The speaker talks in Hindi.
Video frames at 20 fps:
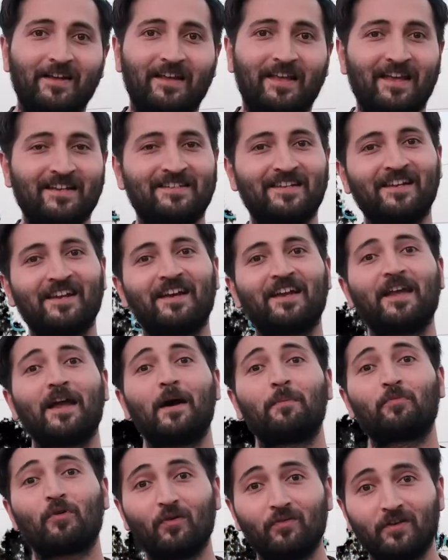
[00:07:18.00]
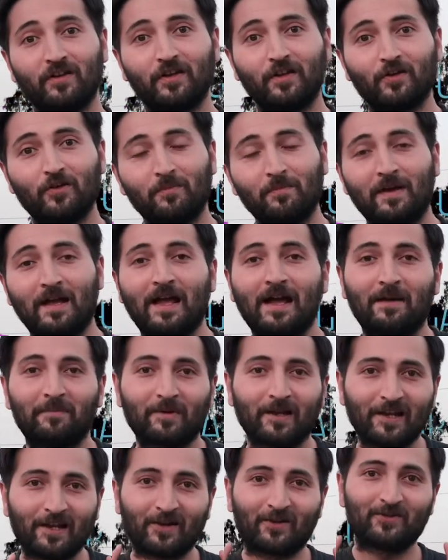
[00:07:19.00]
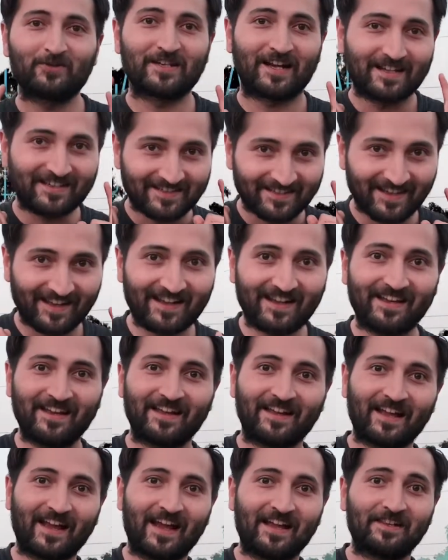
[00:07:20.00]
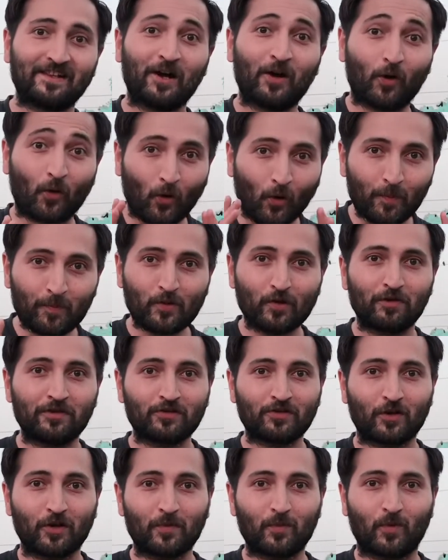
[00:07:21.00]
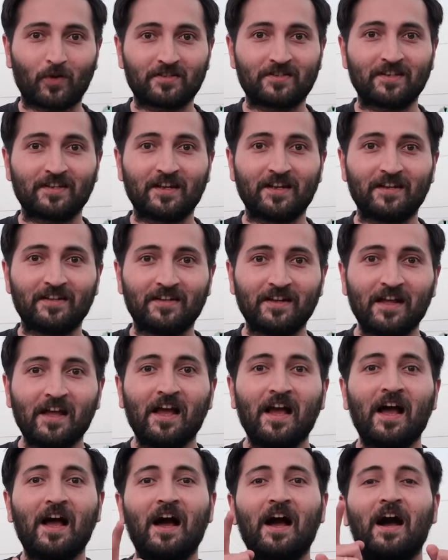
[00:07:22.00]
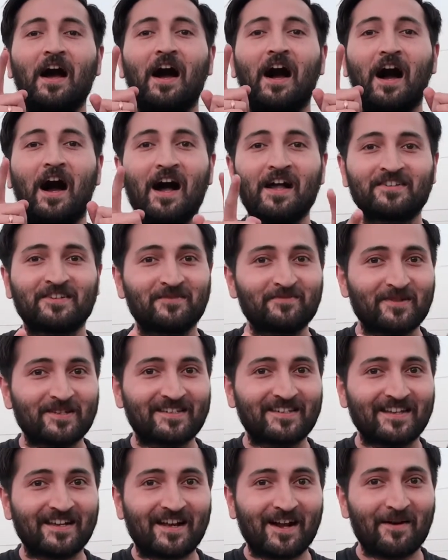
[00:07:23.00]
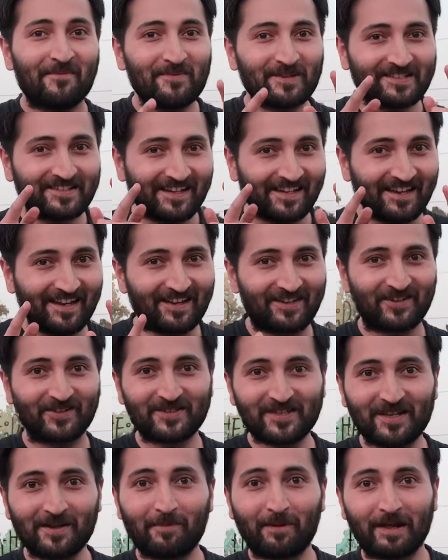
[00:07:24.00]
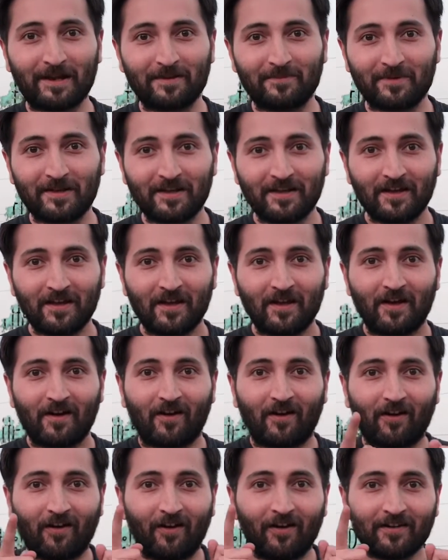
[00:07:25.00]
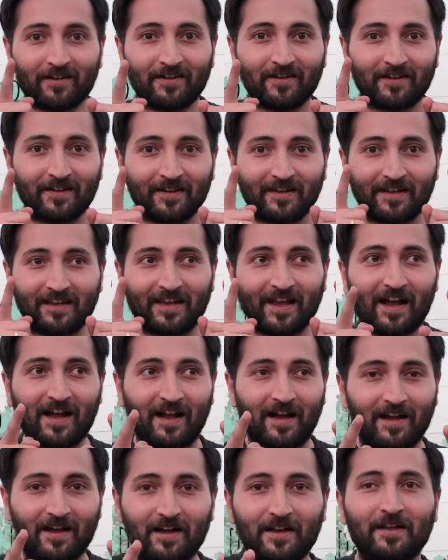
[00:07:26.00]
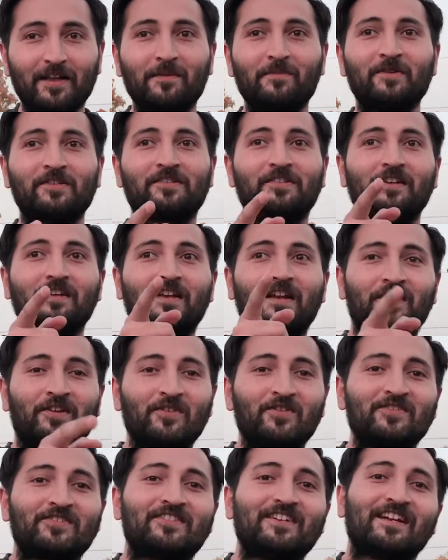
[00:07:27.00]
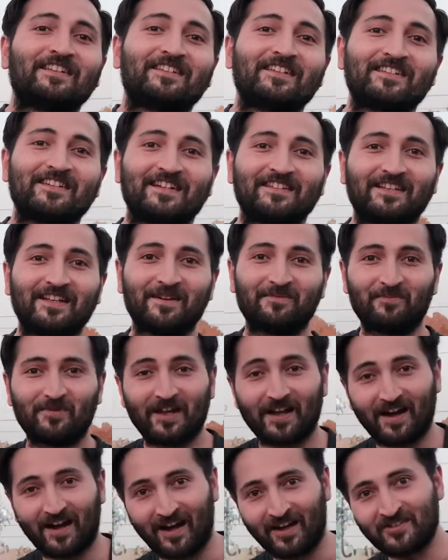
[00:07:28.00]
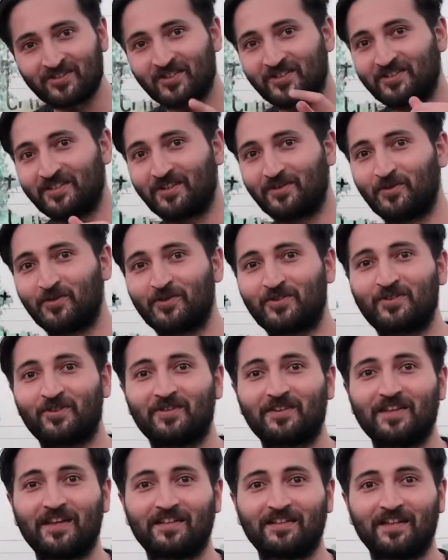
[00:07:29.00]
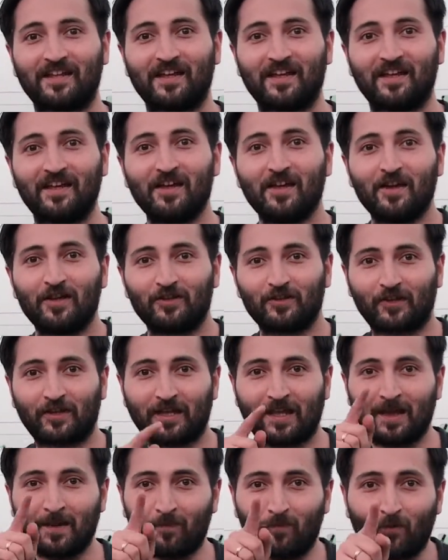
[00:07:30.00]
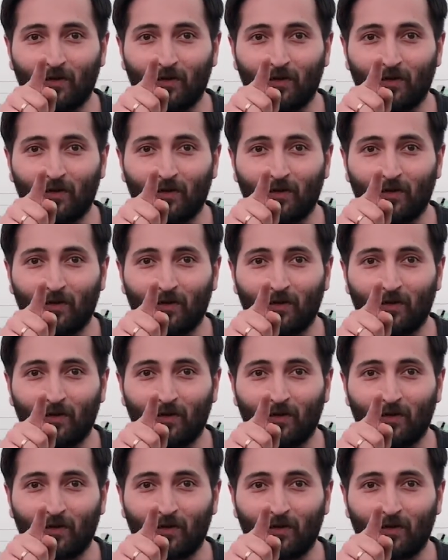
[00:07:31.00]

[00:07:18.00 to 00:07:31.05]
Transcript: कैसी लगी आपको वीडियो मैं आपके लिए कुछ आज नया लेके आया था होप यू एन्जॉयड वॉचिंग इट आज हमने सीखा मिस्टर लेट्यूस के बारे में और क्या कि मिस्टर लेट्यूस जाते जाते अपने अंश ज़रूर छोड़ जाते हैं तो कीप